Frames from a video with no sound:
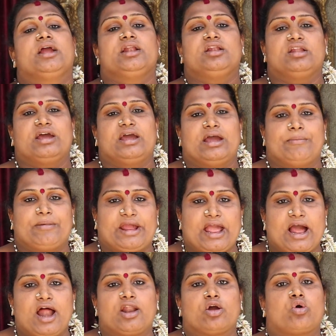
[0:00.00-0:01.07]
இந்த
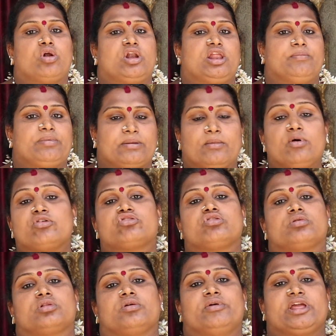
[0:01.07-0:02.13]
மயான கொள்ளை
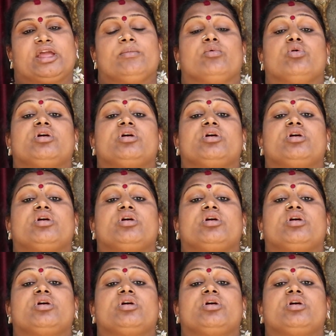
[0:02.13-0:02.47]
பிரம்மோற்சவத்துடைய